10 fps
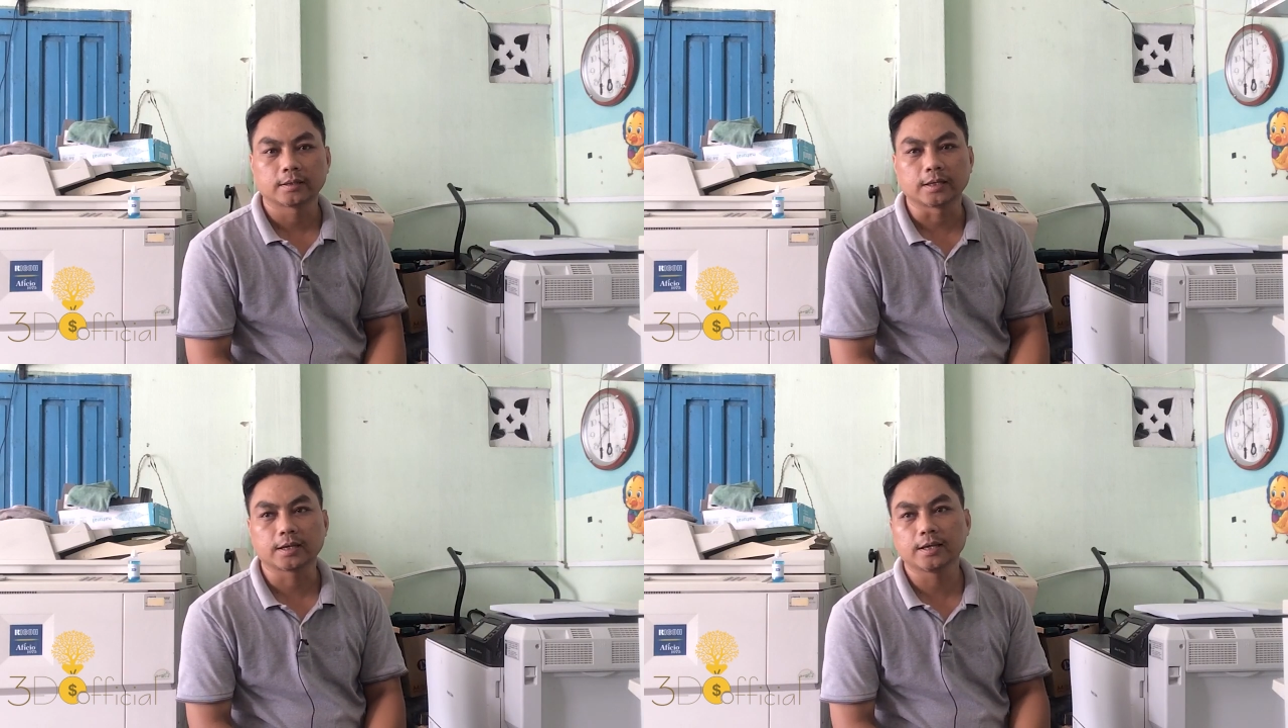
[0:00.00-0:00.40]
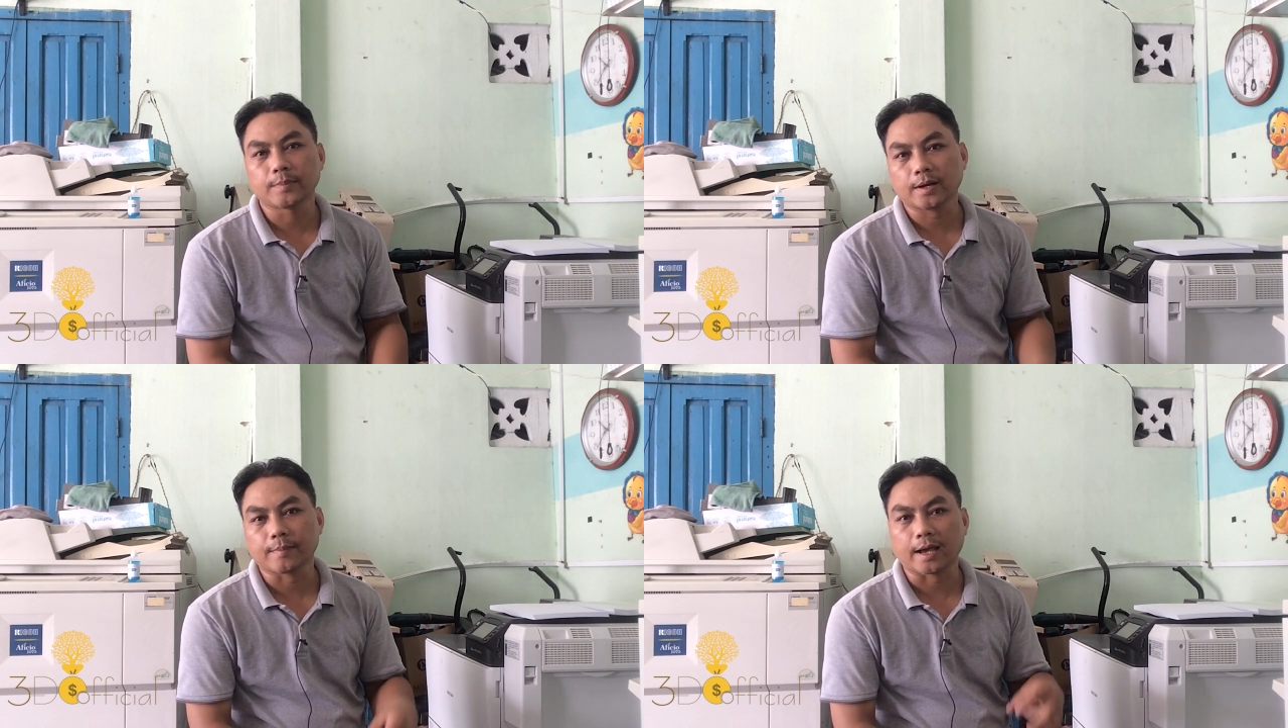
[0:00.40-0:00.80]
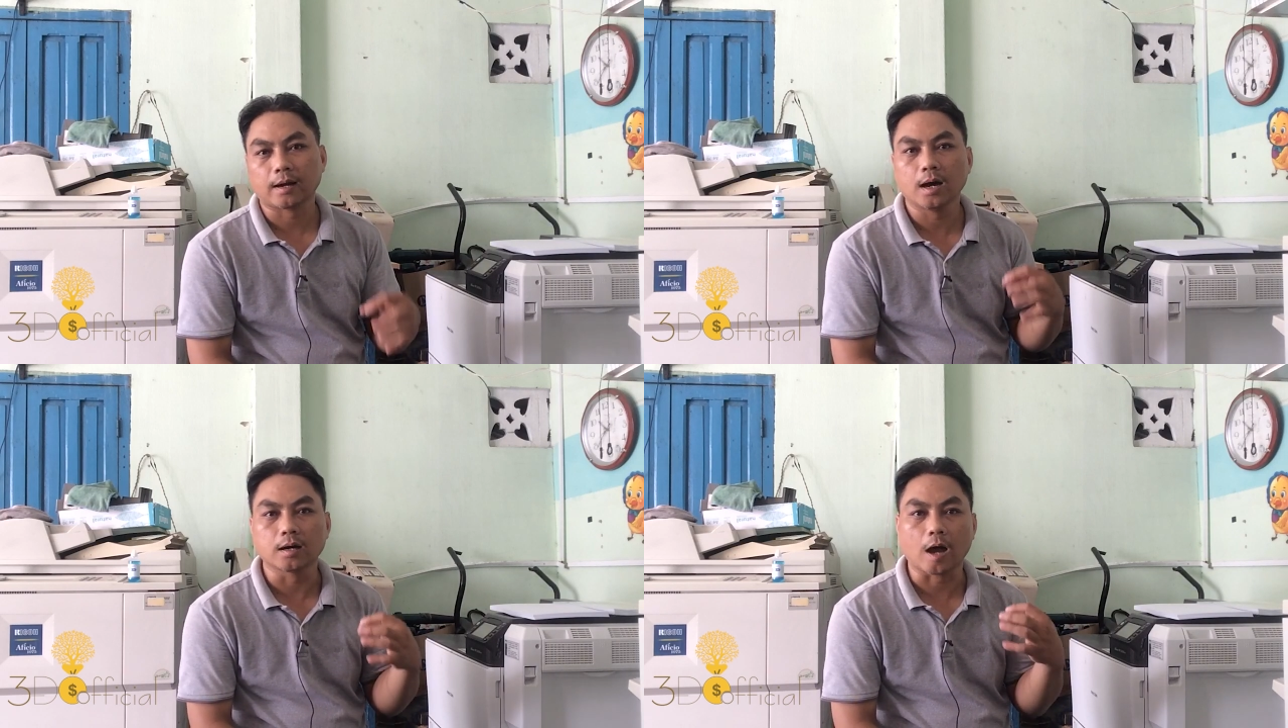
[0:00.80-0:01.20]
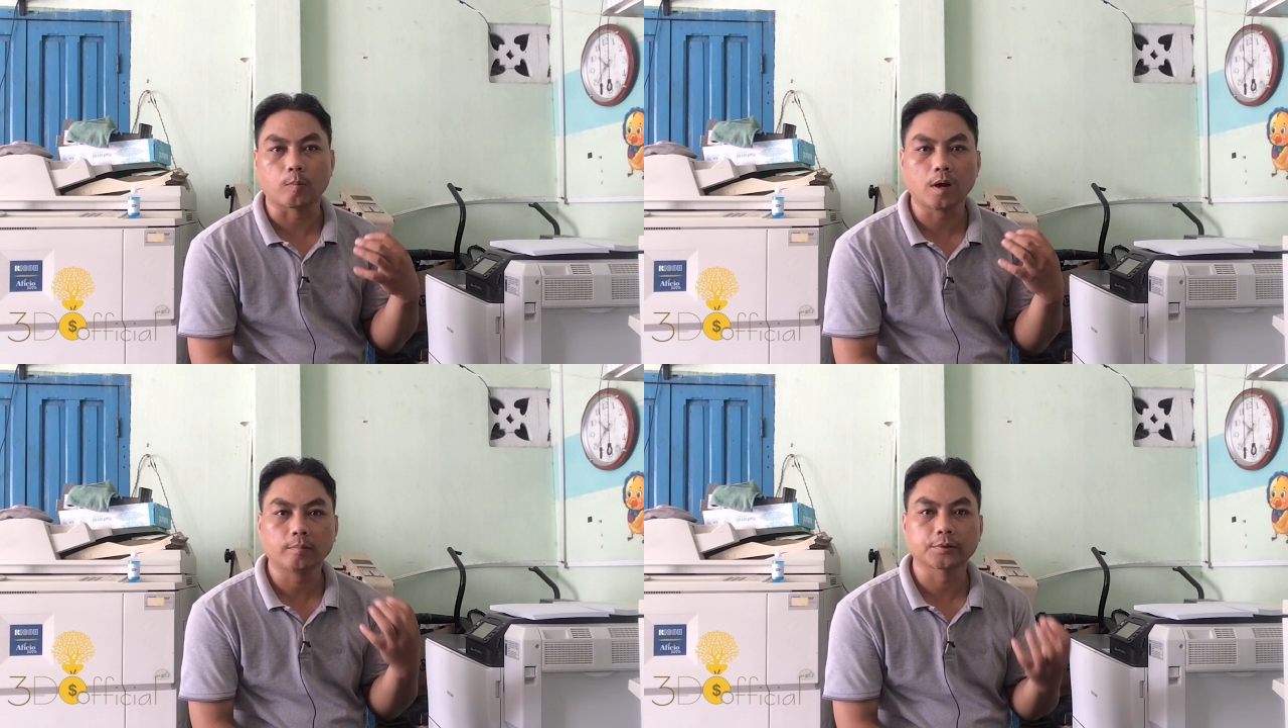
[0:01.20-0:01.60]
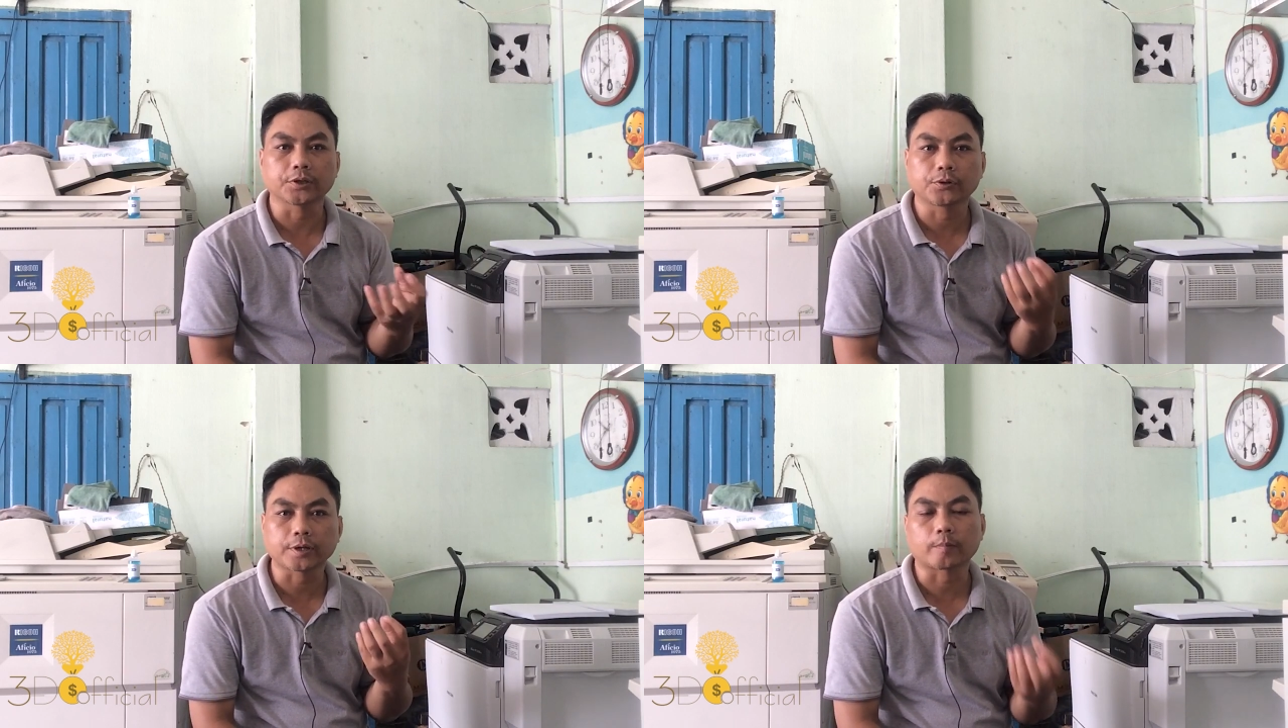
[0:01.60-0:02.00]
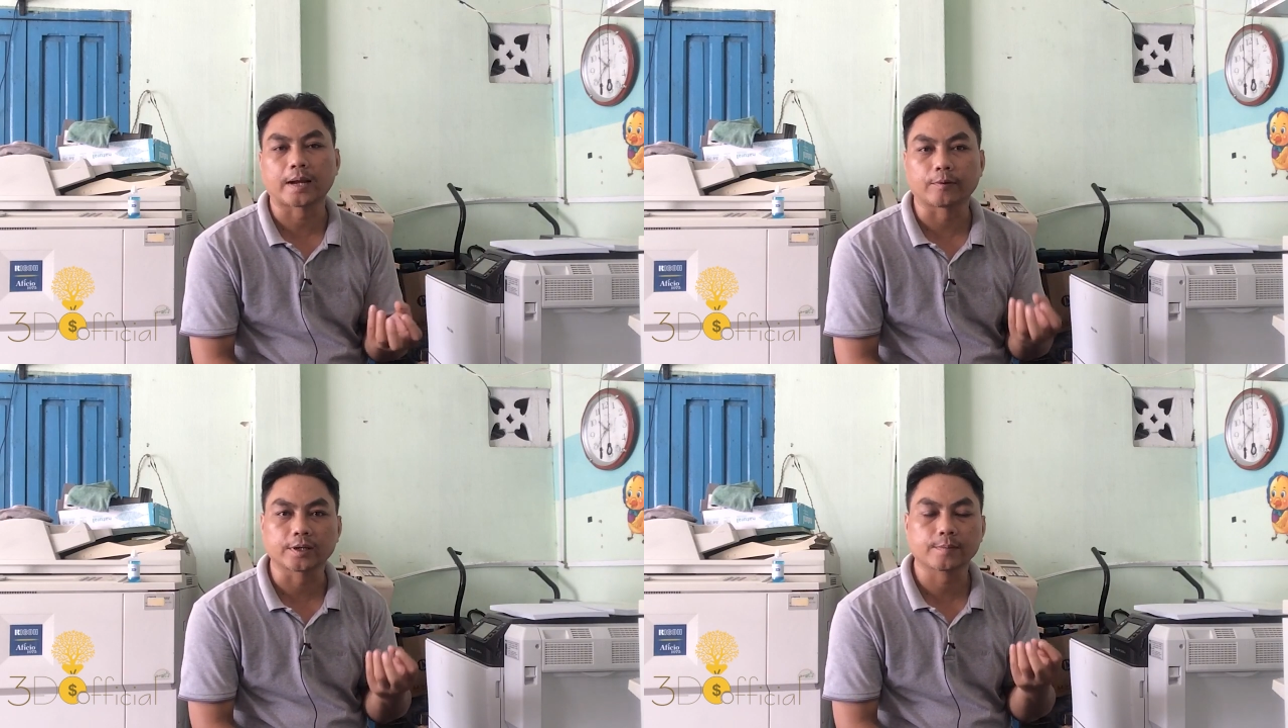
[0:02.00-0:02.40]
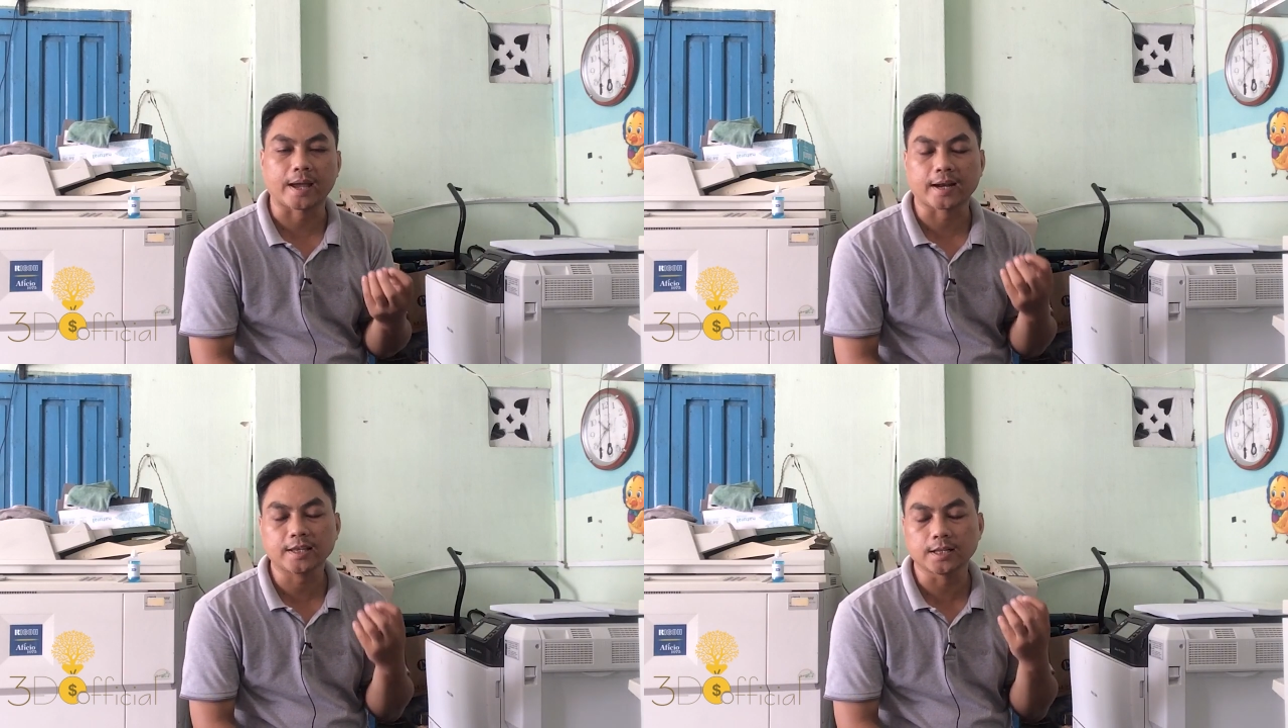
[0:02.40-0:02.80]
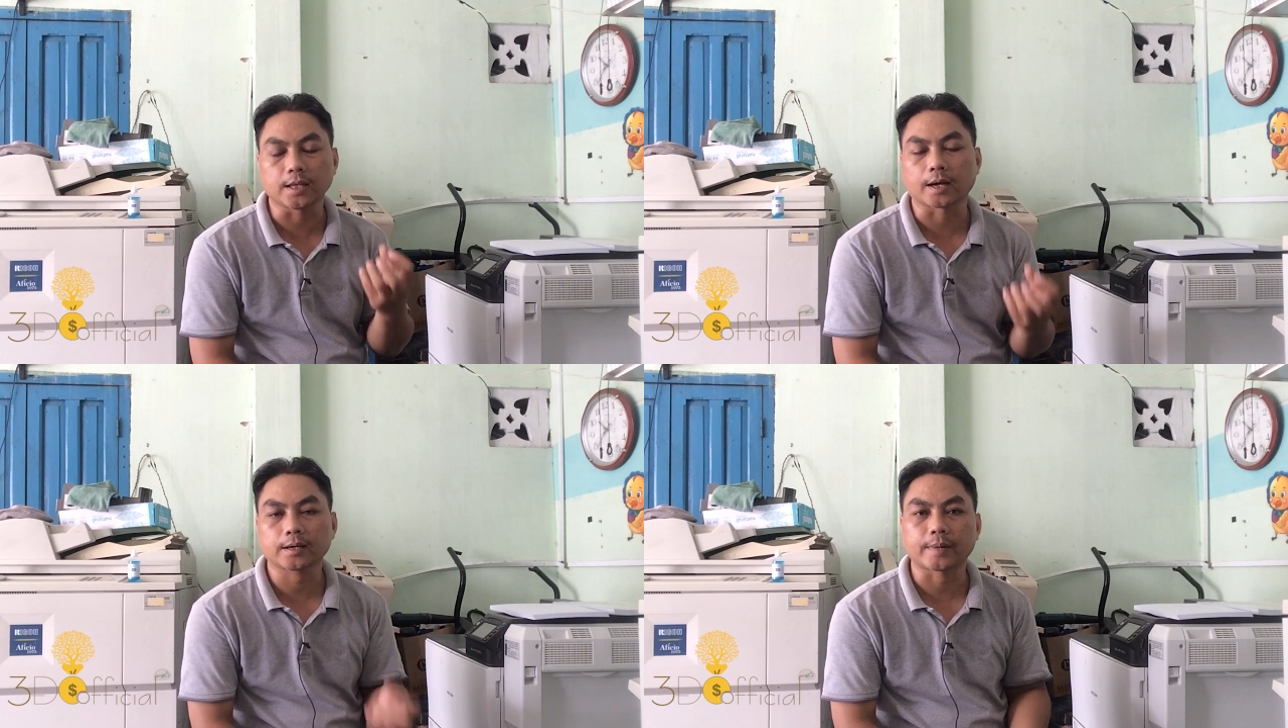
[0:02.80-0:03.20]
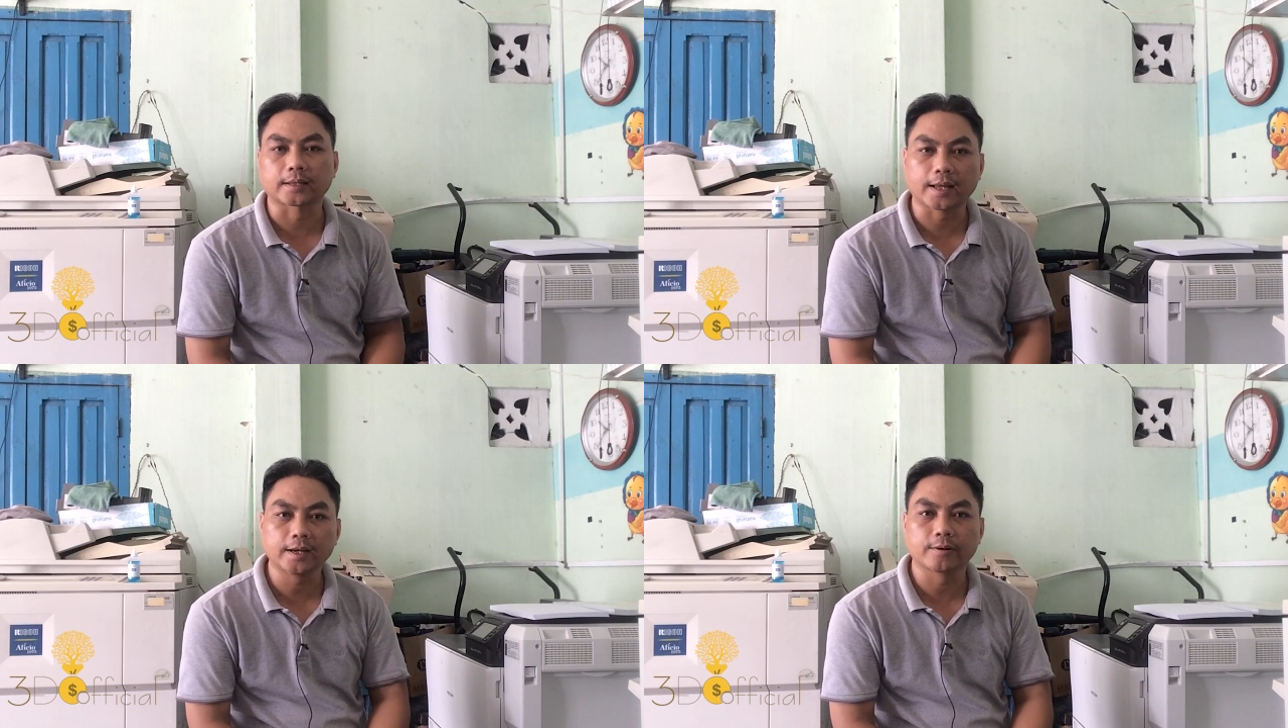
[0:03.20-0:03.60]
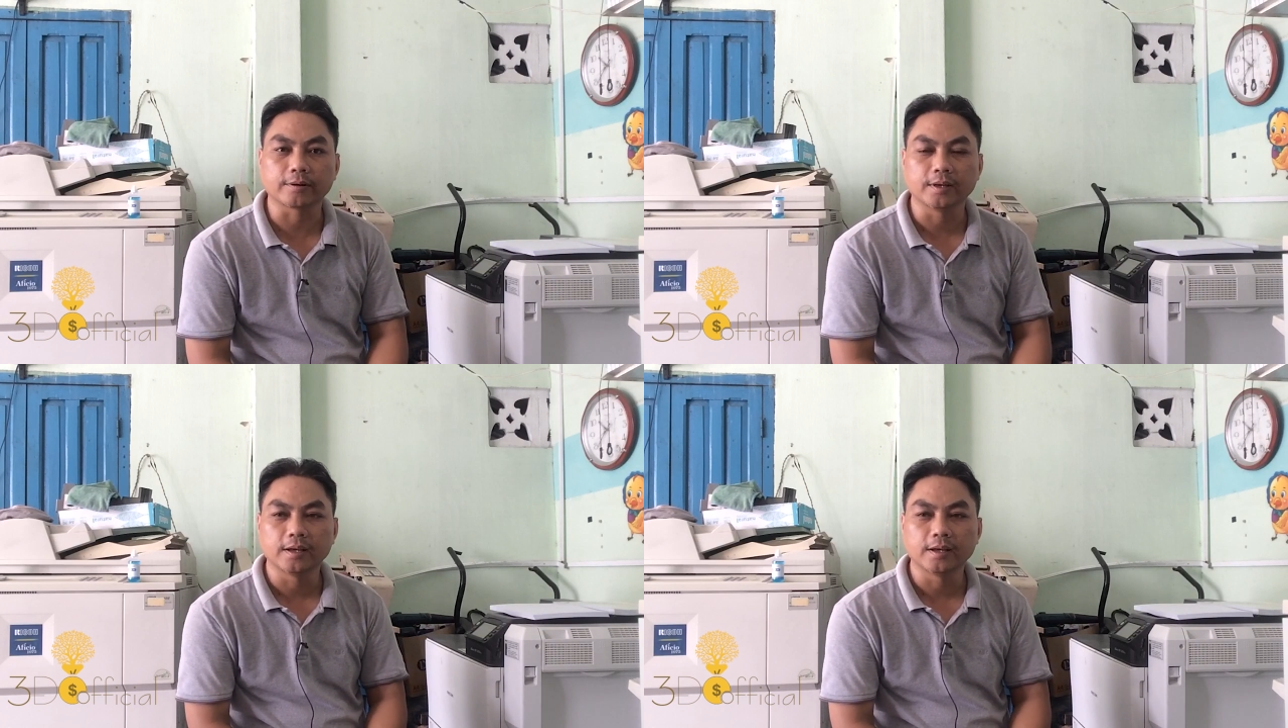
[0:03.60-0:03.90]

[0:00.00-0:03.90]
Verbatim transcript: Thì khi mà các bạn nó hư hỏng hóc những con nhông nào thì các bạn đã nhìn nhận, các bạn thấy rồi,